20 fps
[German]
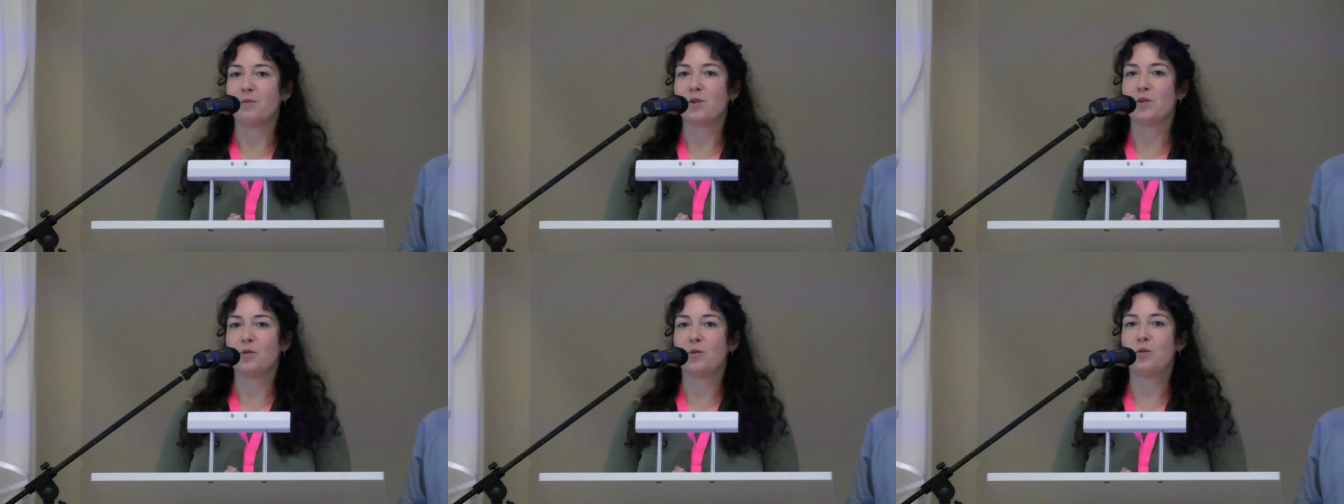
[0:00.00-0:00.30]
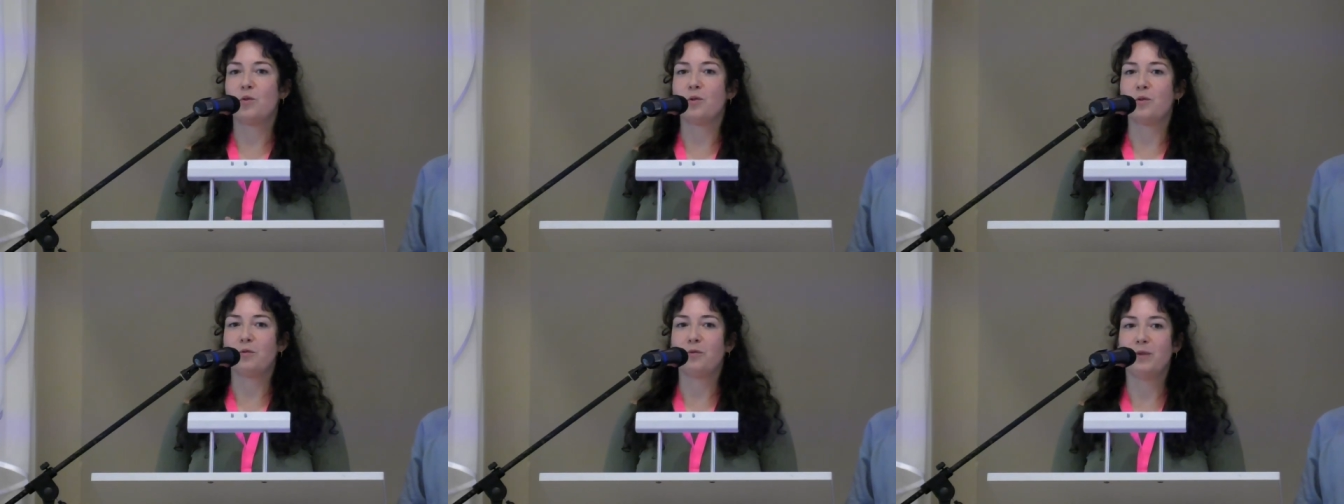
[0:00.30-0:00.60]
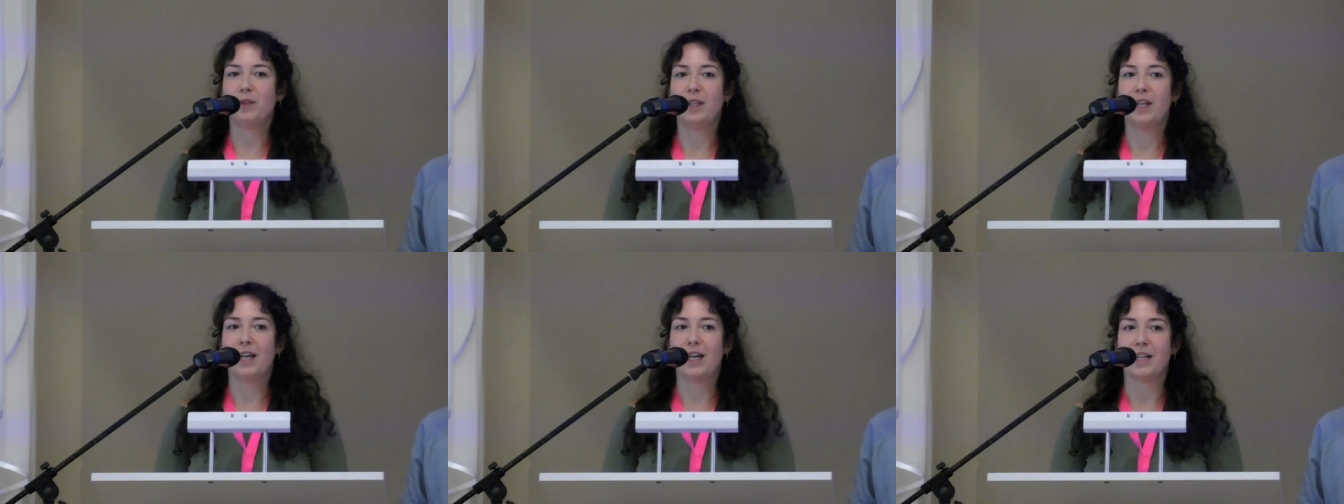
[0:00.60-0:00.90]
zu gucken,
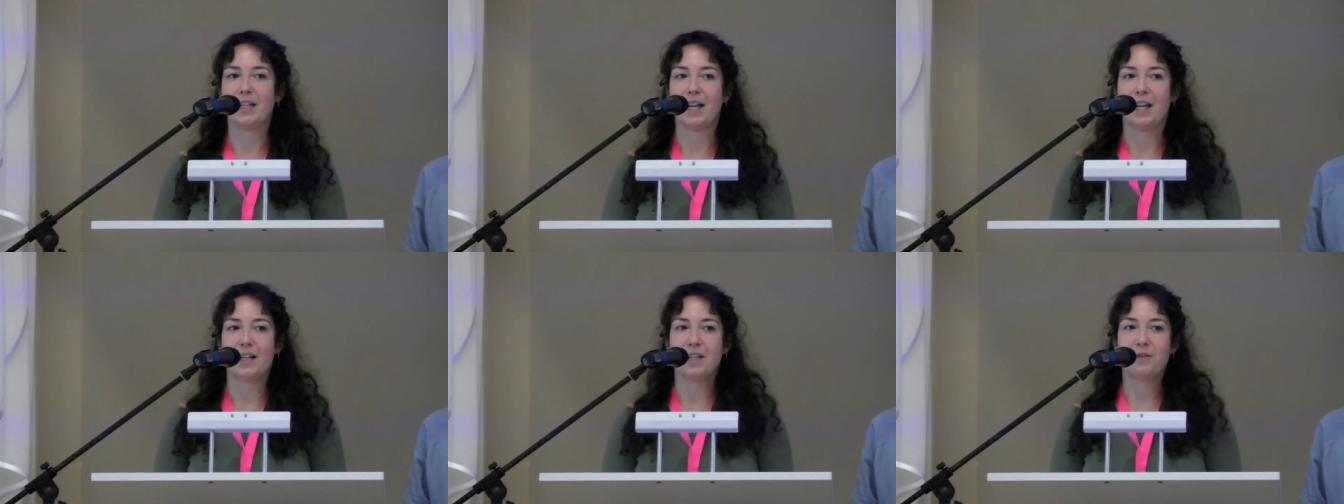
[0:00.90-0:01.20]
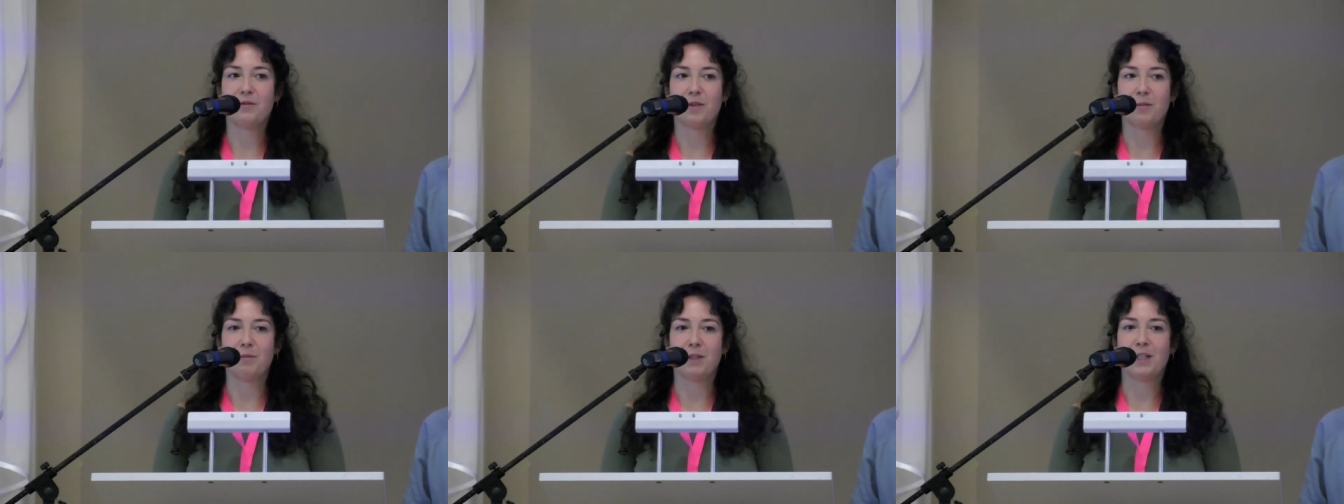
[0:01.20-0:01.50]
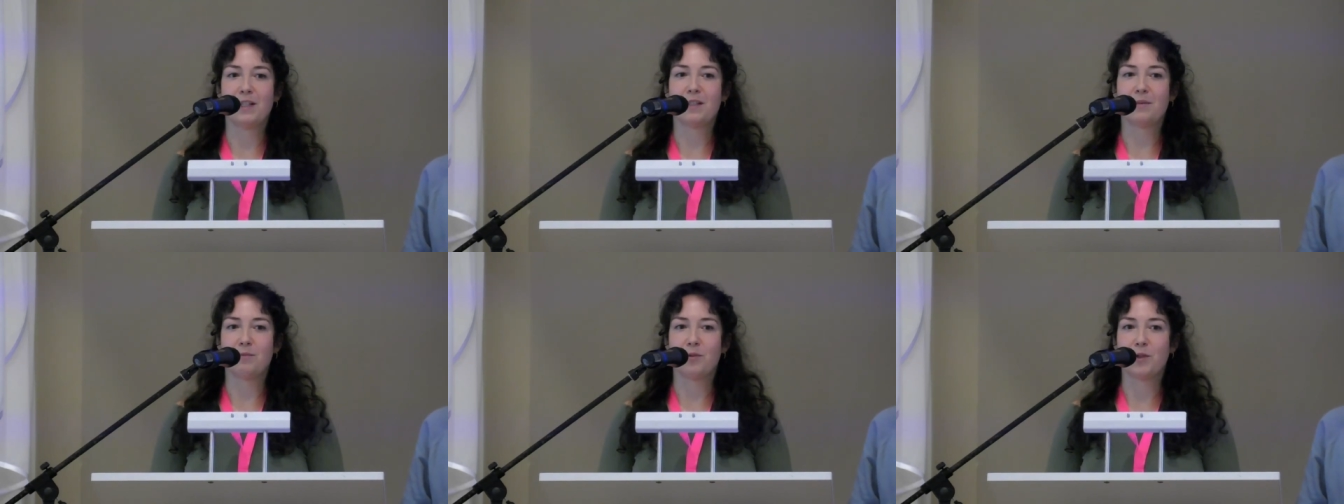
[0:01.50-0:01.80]
wie hängt
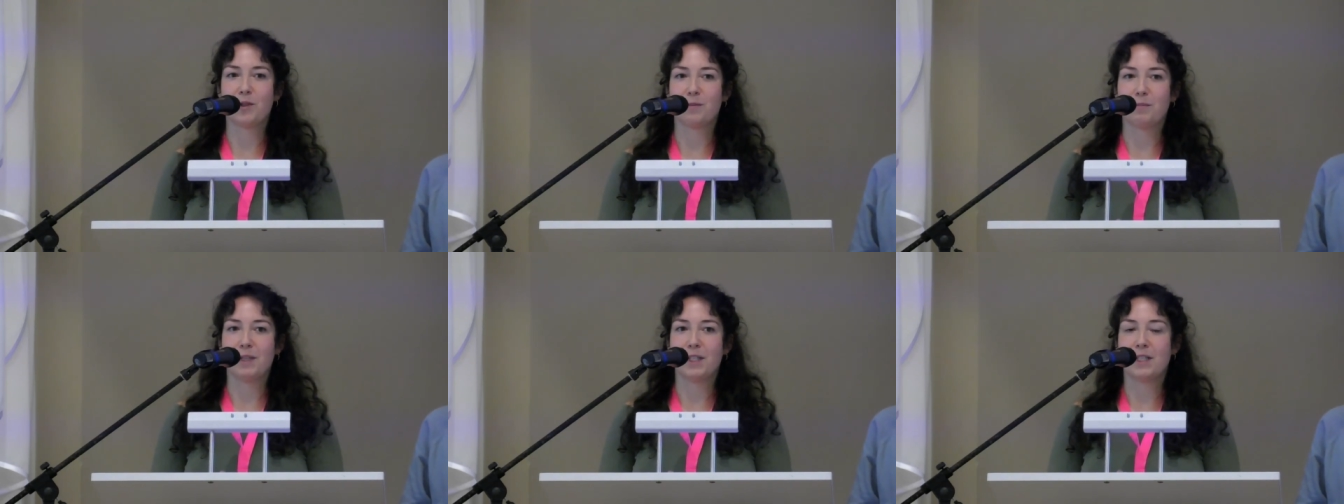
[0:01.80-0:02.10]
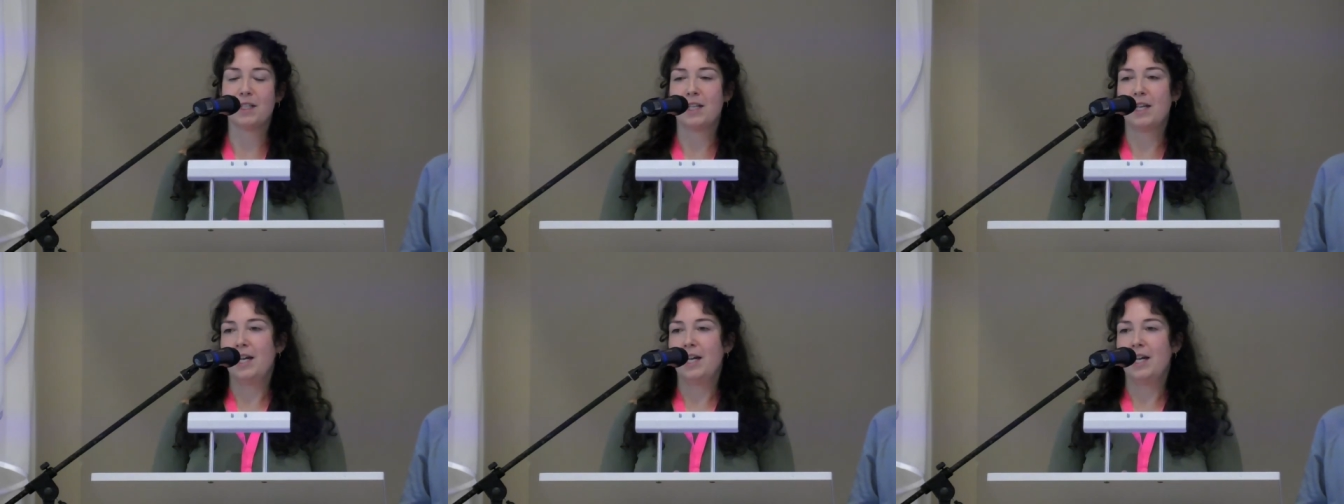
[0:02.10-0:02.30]
Antifeminismus mit